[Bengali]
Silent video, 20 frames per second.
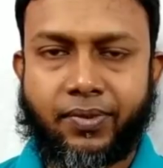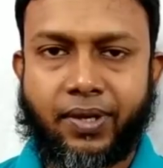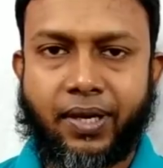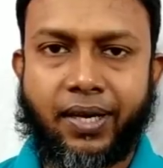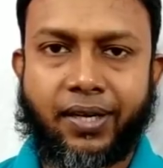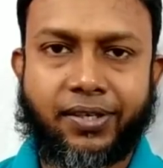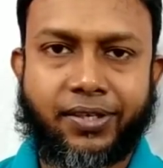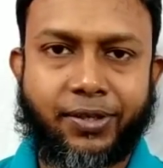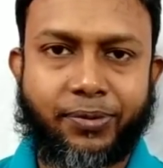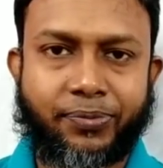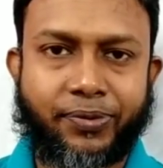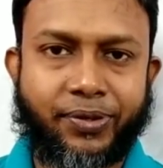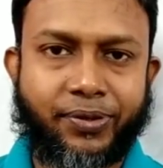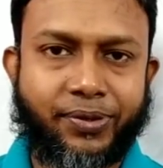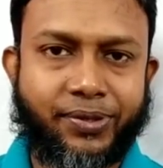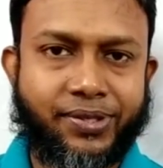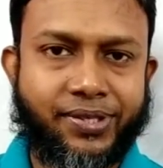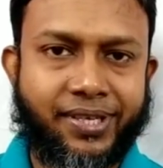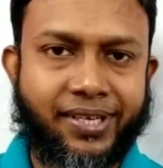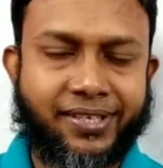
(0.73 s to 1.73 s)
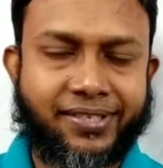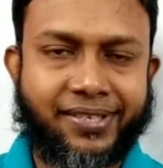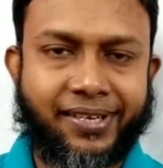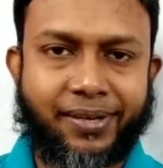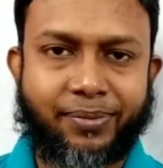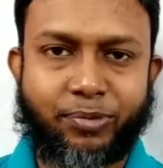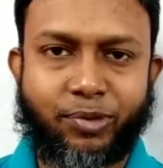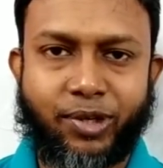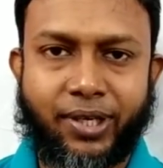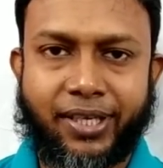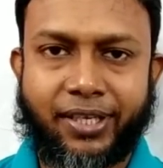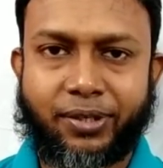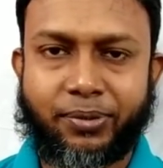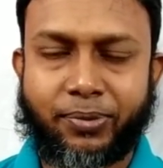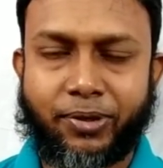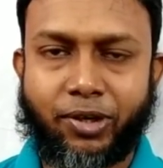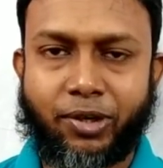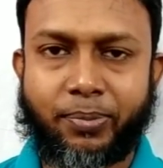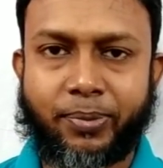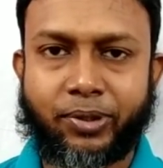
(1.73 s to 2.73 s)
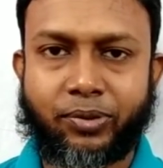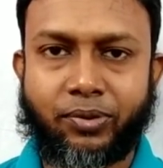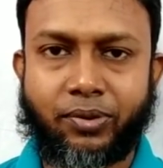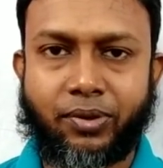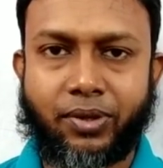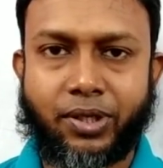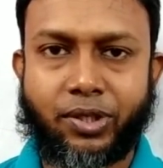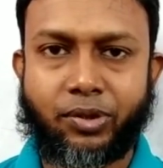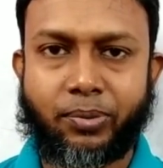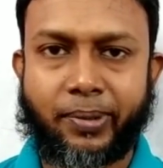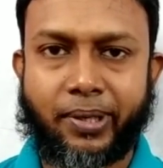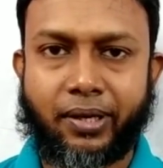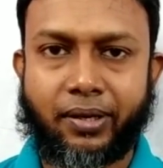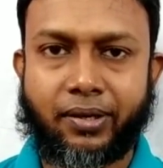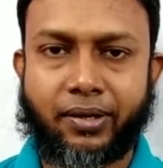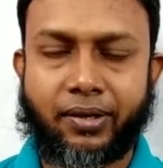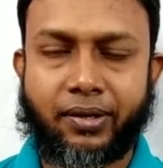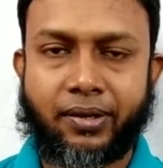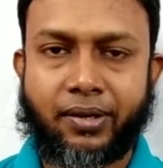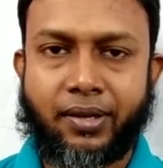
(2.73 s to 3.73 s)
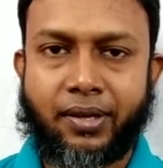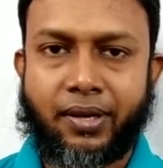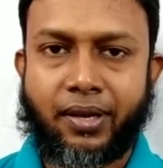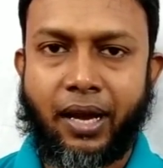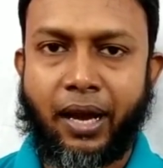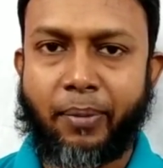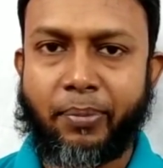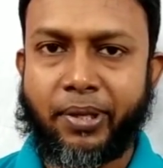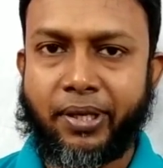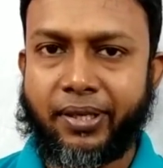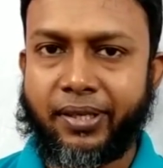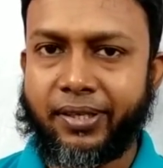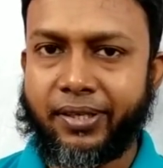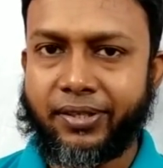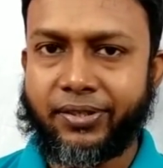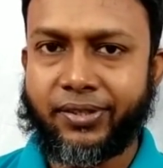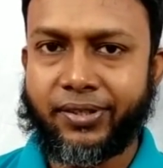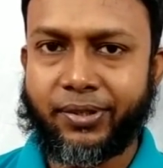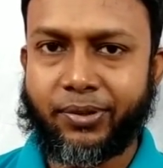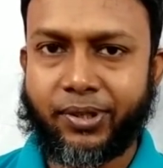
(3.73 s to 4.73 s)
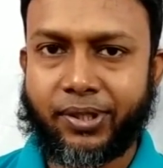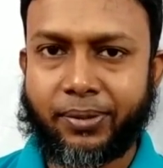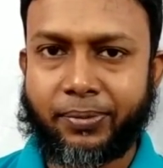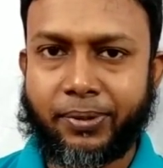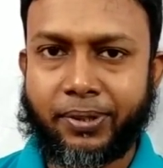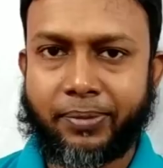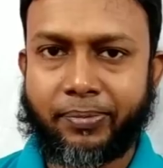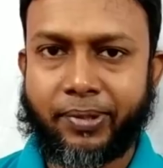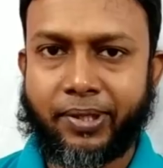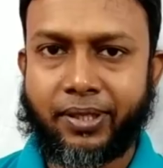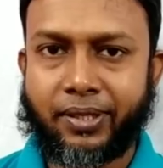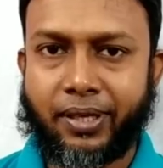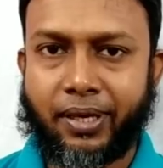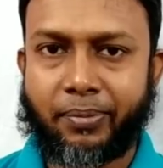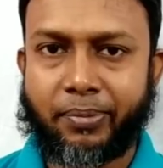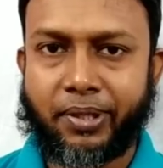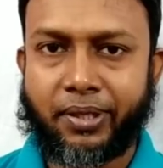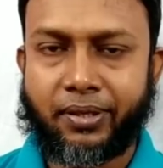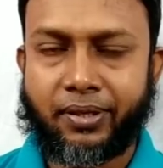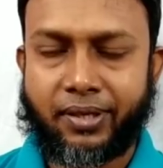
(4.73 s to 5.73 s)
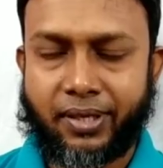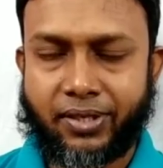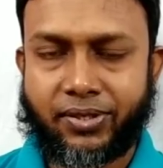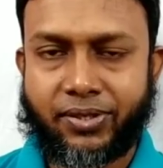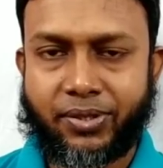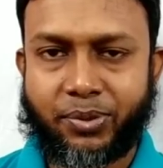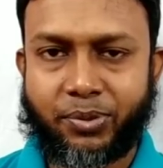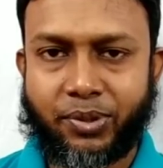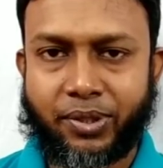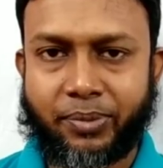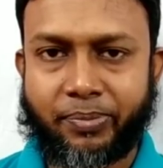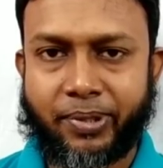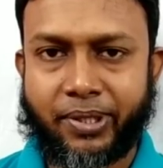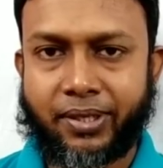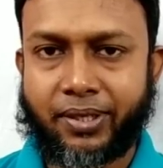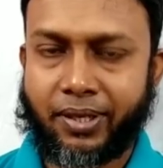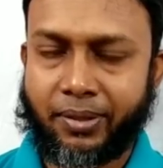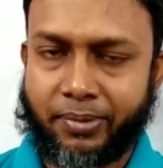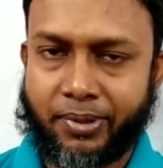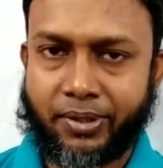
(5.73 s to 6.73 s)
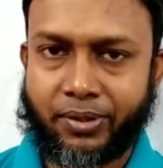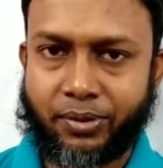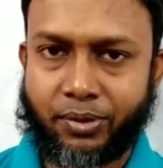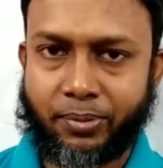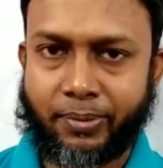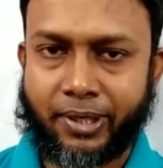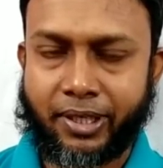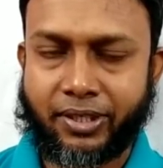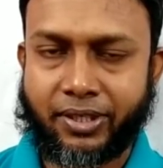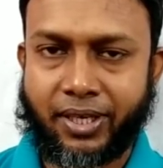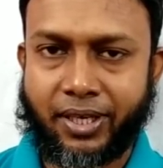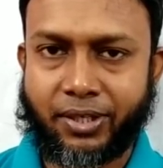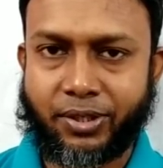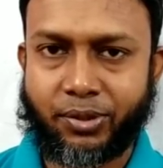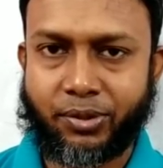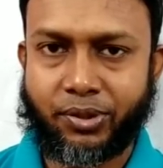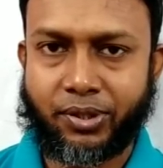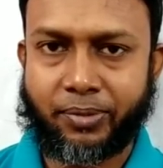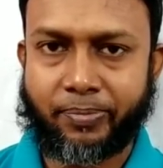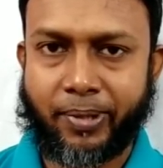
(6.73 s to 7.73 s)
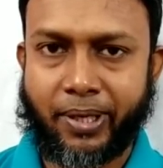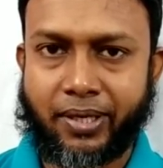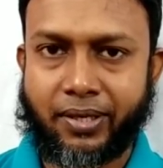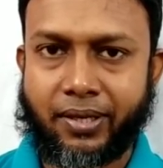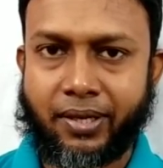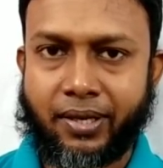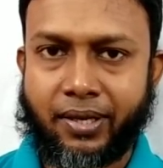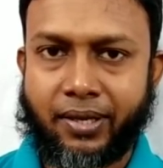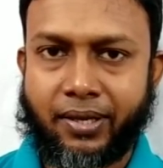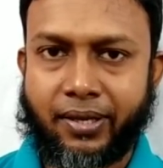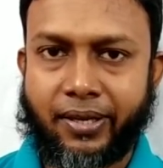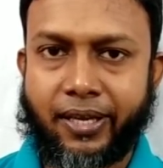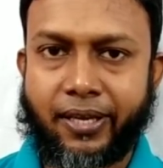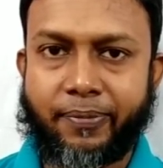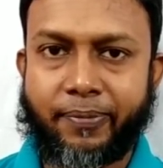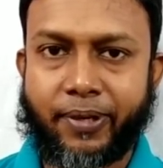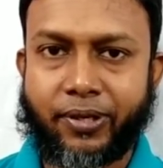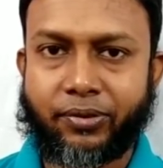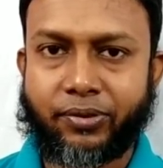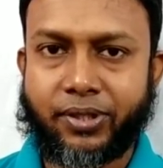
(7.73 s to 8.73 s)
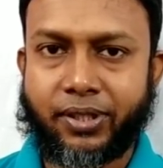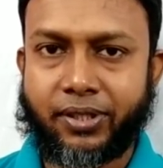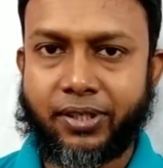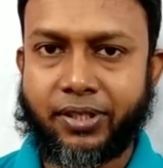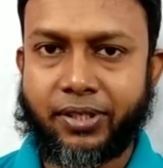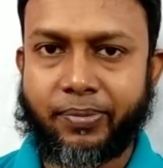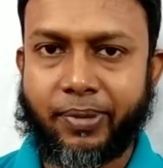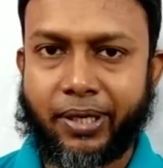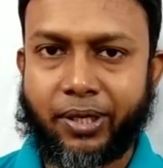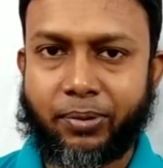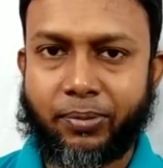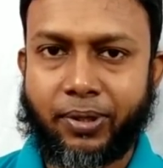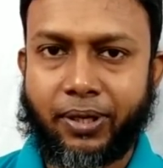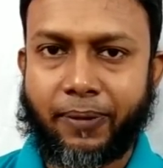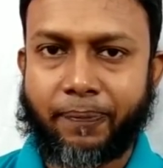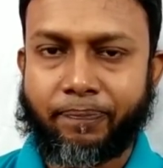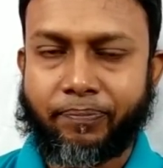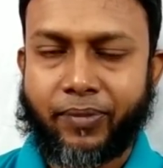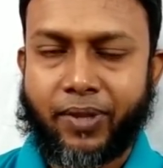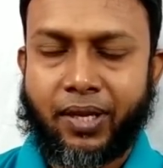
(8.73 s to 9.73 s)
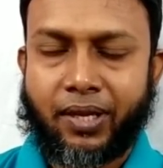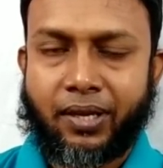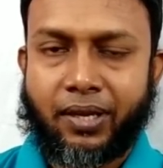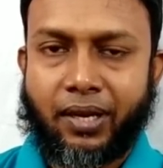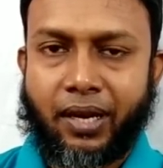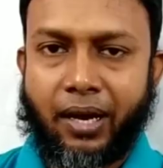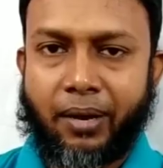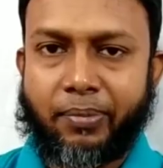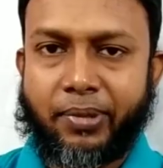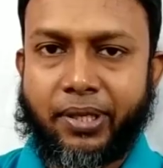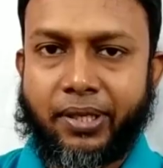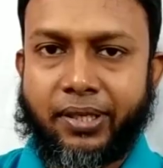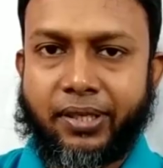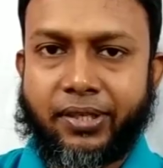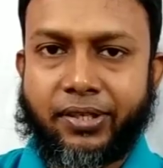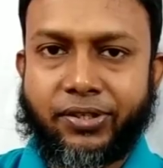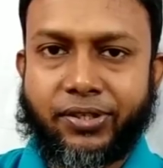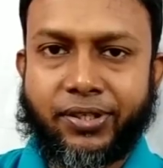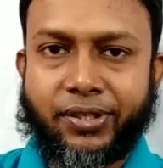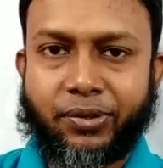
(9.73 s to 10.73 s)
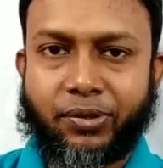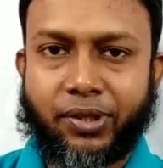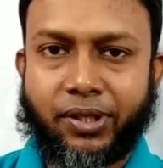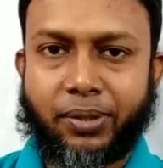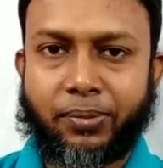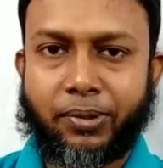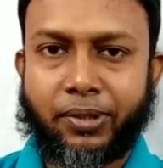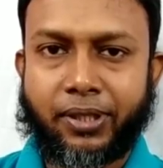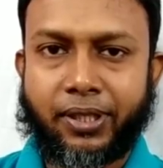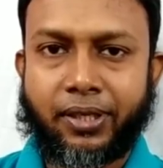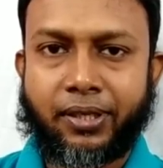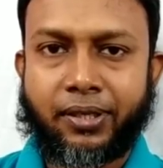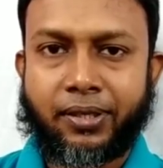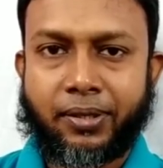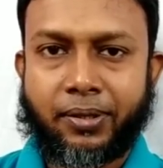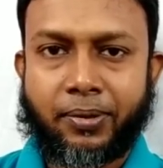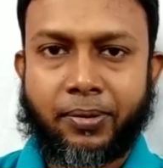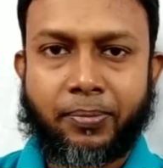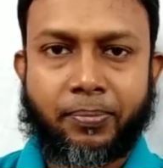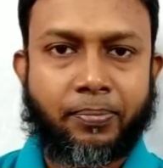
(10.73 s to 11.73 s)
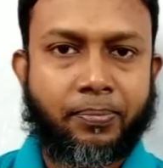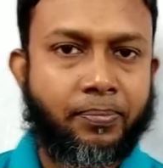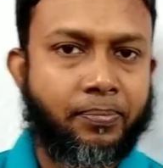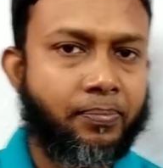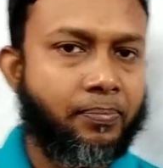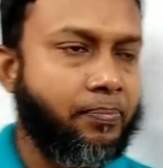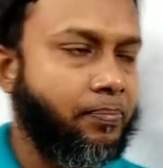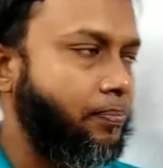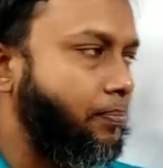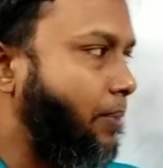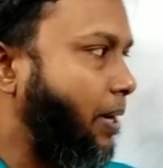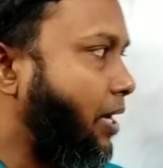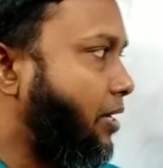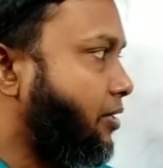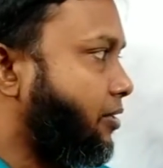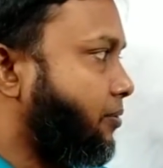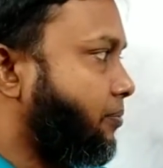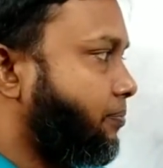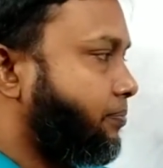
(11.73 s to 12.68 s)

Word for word: হাই ডিয়ার ভিউয়ার্স আসসালামু আলাইকুম রহমতুল্লাহ বারাকা আমি ইংরেজিতে কথা বলতে পারি আমি কাজটি করতে পারি আমি তোমাকে সাহায্য করতে পারি এই মাত্র যে তিনটি বাক্য বললাম আমি ইংরেজিতে কথা বলতে পারি